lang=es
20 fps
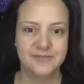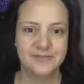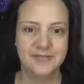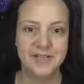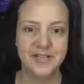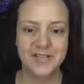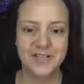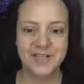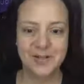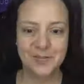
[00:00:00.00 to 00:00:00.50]

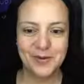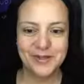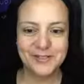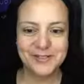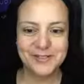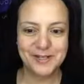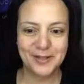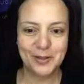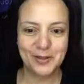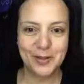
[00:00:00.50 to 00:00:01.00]
Como que se
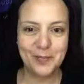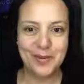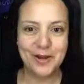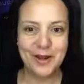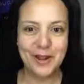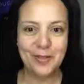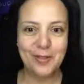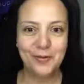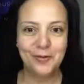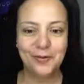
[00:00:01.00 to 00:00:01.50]
quedó ahí
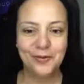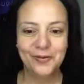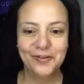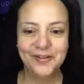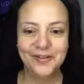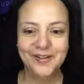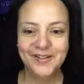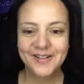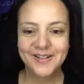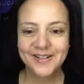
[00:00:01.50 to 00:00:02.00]
parado.
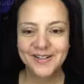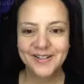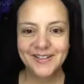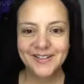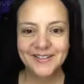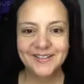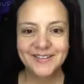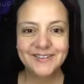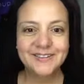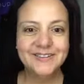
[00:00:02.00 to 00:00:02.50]

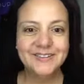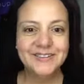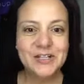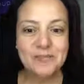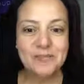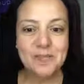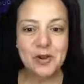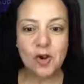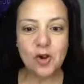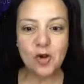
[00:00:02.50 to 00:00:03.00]

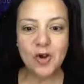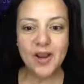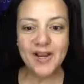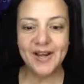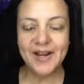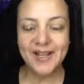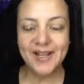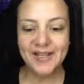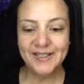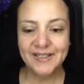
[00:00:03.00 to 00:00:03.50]
Me
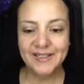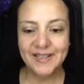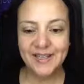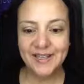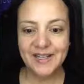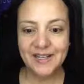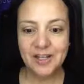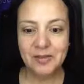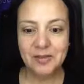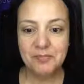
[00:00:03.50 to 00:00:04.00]
congelé
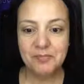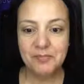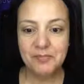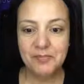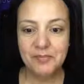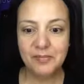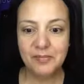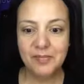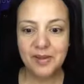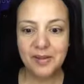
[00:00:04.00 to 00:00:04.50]

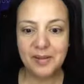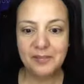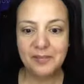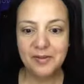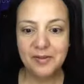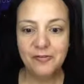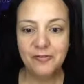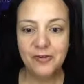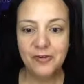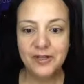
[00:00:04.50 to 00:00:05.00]
me
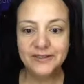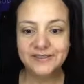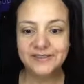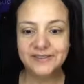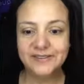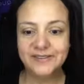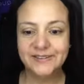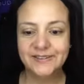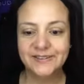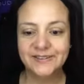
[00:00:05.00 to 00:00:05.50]
frizz.
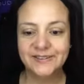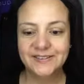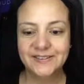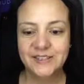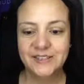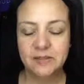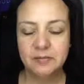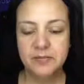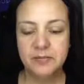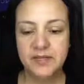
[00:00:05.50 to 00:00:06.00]

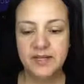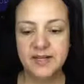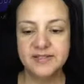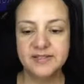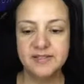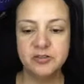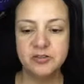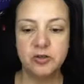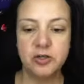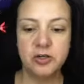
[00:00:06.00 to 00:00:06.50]
Miren, esta
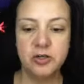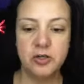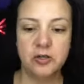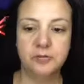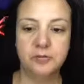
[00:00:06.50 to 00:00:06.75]
soy yo.